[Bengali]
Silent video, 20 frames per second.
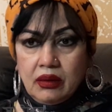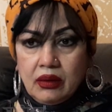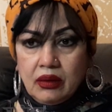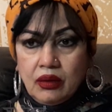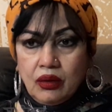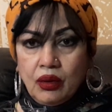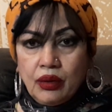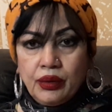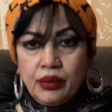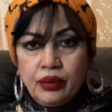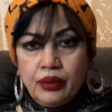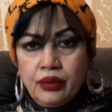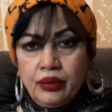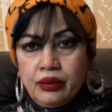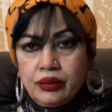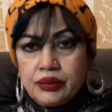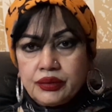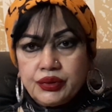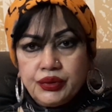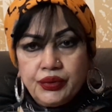গণ্ডগোল
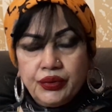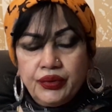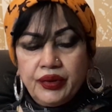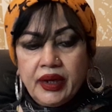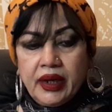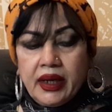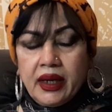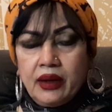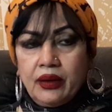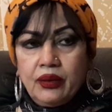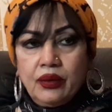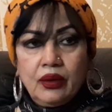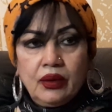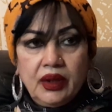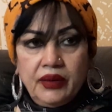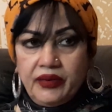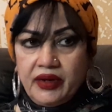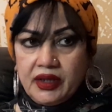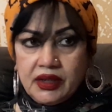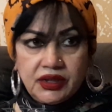শুরু হয়ে গেল
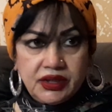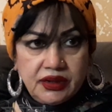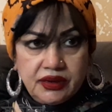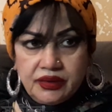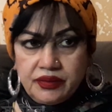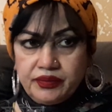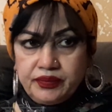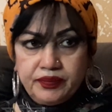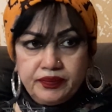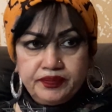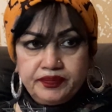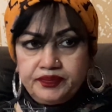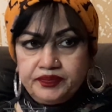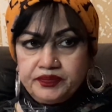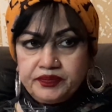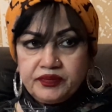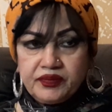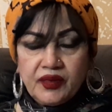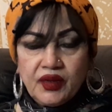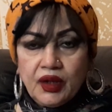লিবারেশন
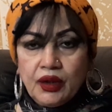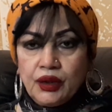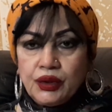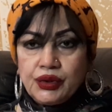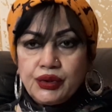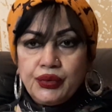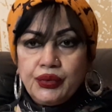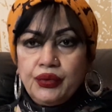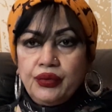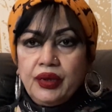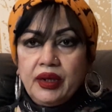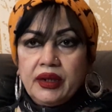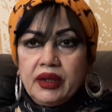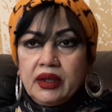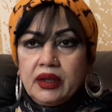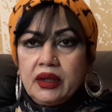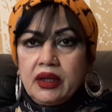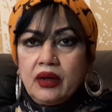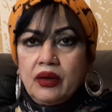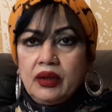শুরু হয়ে
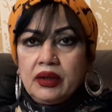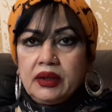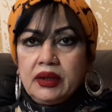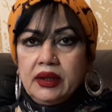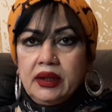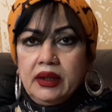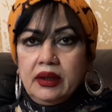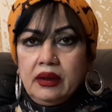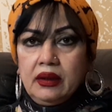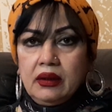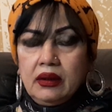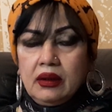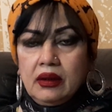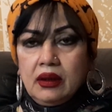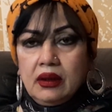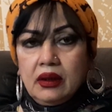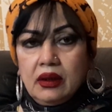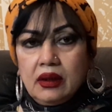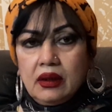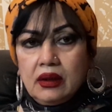যাওয়াতে
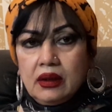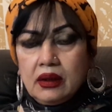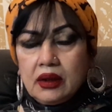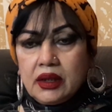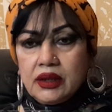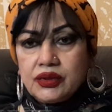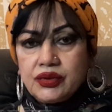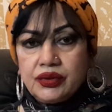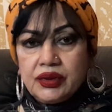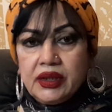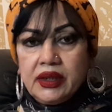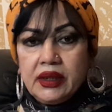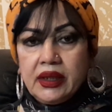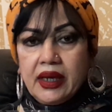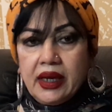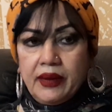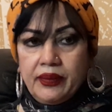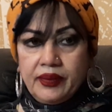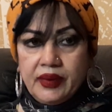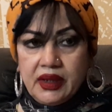কিছুদিন
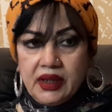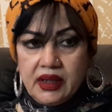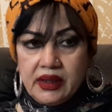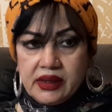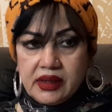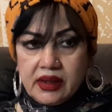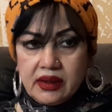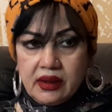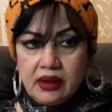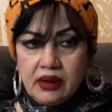গ্যাপ গিয়েছে